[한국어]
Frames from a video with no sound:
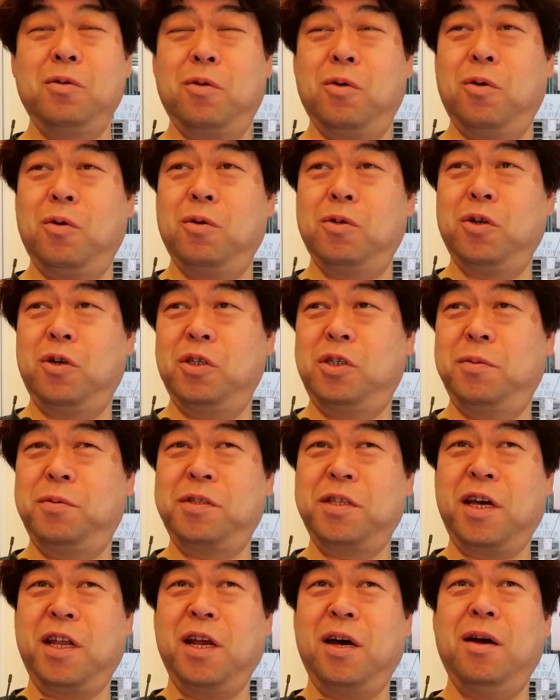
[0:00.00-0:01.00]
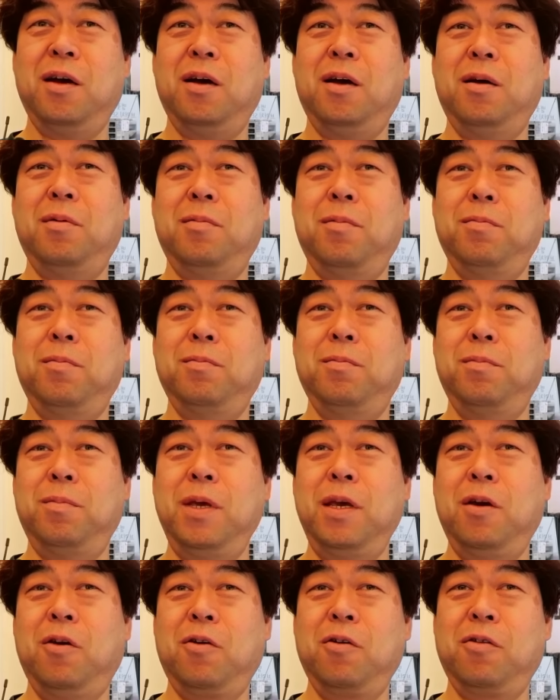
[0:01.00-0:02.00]
또 저희
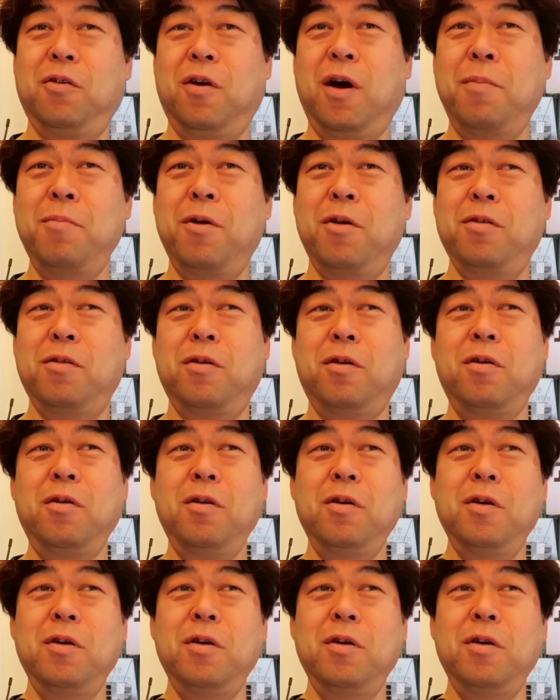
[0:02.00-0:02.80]
집사람이 여기서 하면서